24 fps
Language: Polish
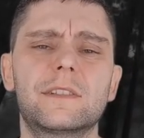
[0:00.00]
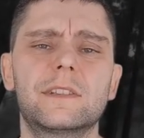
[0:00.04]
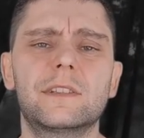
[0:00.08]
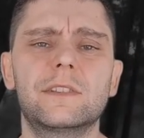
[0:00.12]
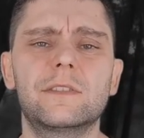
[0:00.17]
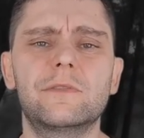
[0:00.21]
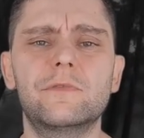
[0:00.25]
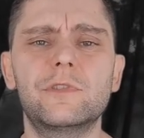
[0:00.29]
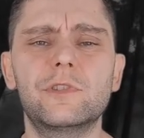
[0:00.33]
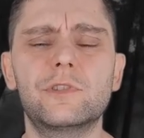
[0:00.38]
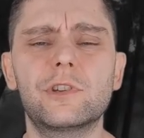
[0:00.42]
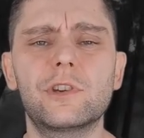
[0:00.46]

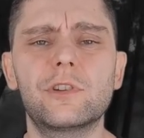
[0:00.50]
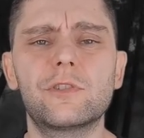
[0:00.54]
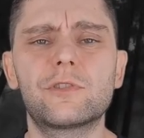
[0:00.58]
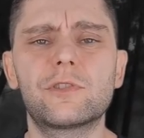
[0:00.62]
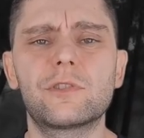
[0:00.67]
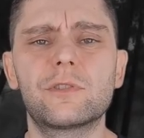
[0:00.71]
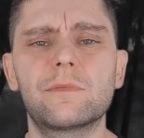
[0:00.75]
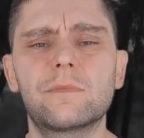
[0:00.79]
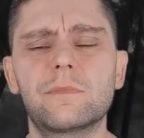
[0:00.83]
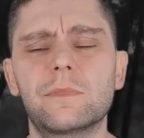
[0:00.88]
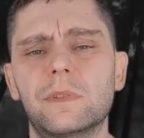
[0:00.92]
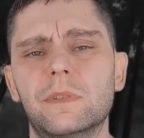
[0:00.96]
E, w
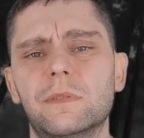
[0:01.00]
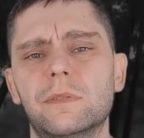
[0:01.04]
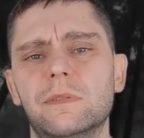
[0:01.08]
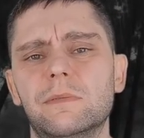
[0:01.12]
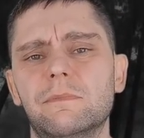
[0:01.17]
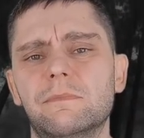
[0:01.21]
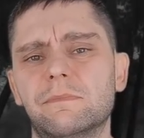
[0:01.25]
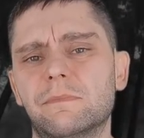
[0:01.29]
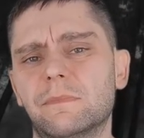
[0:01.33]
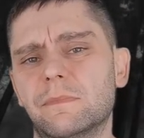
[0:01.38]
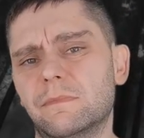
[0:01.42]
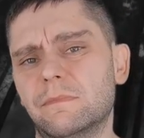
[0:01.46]
dzisiejszym e,
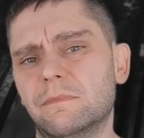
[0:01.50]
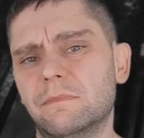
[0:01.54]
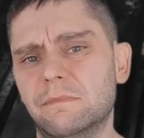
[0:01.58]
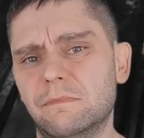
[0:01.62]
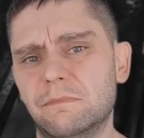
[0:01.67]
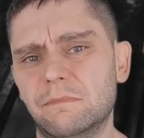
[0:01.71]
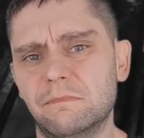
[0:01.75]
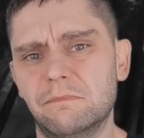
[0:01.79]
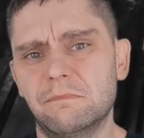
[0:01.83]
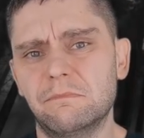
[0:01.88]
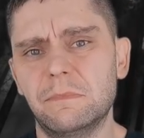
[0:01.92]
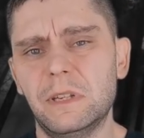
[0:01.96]

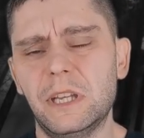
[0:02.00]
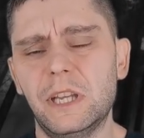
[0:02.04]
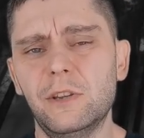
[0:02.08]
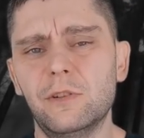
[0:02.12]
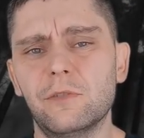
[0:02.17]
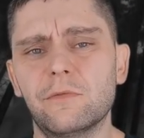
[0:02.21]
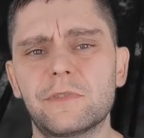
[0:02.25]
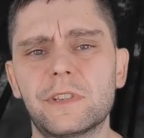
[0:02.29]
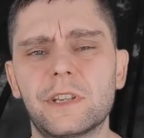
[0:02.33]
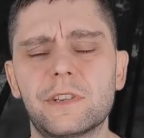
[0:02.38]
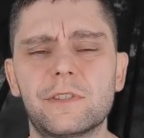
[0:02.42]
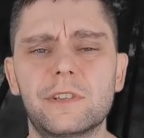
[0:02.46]

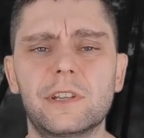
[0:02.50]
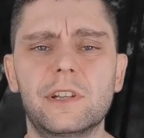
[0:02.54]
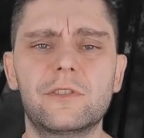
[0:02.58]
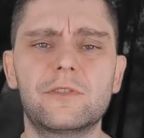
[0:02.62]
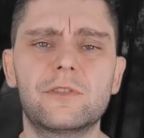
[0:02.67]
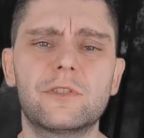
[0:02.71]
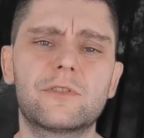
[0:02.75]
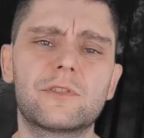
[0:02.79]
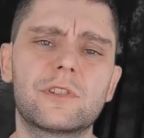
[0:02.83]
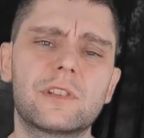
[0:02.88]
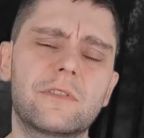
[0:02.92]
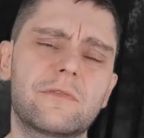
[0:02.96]
mailu w
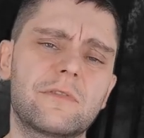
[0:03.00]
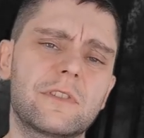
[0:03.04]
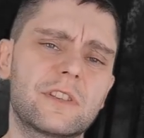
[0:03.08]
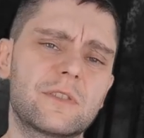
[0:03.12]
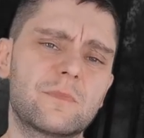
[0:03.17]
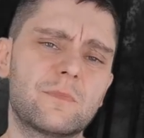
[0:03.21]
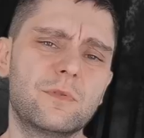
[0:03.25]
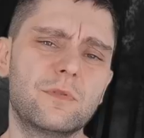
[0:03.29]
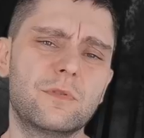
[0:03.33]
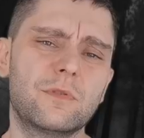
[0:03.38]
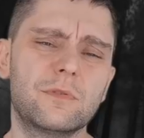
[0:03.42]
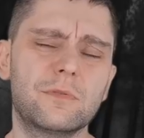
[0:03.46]
zasadzie, czy na
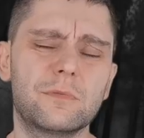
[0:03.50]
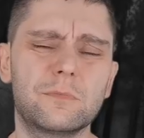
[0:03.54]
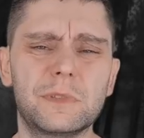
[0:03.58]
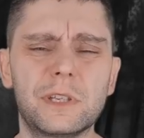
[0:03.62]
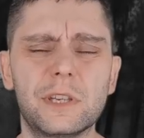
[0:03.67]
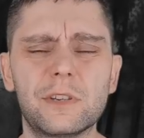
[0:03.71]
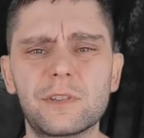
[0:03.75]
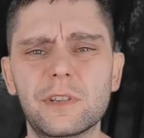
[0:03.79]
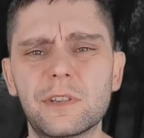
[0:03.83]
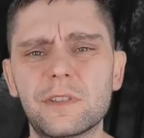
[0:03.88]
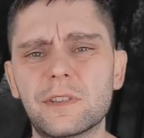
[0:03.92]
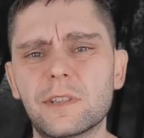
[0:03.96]
Facebooku,
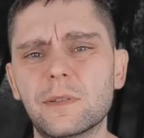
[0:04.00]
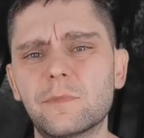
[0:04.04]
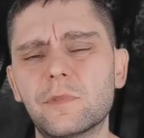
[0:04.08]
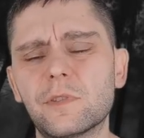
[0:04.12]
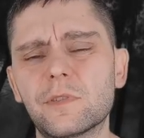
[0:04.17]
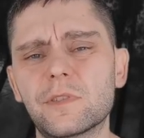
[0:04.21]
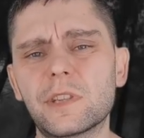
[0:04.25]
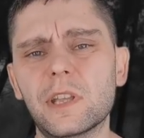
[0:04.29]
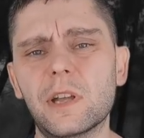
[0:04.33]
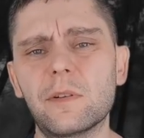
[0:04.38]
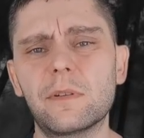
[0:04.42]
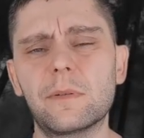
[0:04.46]
mniejsza z tym,
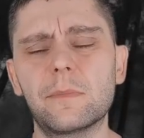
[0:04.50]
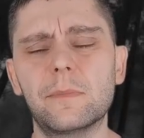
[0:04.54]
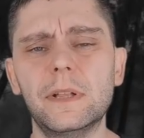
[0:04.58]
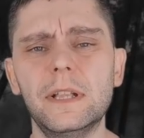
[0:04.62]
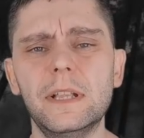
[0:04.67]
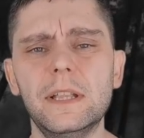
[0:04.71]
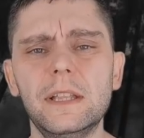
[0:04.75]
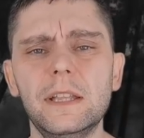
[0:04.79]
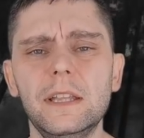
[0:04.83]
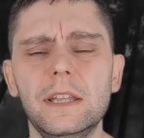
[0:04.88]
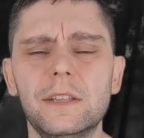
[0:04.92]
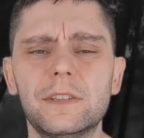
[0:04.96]
dostałem
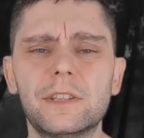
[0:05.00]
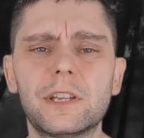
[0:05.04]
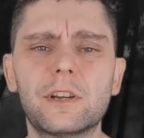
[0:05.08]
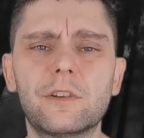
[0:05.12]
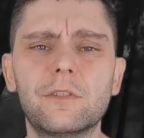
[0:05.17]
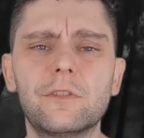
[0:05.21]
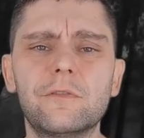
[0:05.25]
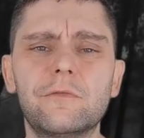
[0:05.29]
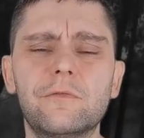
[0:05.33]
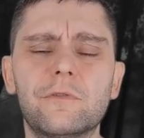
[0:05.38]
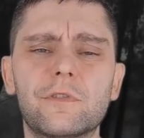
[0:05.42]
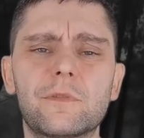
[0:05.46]

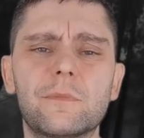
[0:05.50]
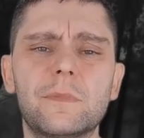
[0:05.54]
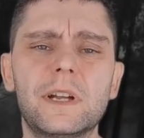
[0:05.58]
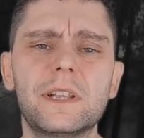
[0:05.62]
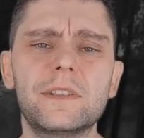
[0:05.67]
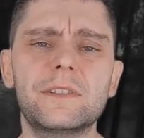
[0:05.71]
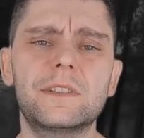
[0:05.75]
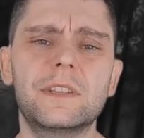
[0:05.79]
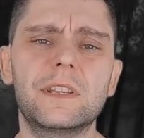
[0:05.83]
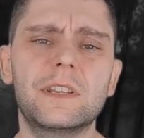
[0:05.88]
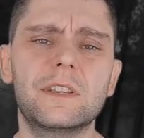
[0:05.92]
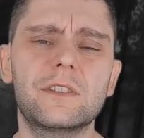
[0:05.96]
taką
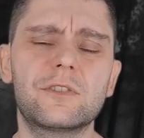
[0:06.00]
informację.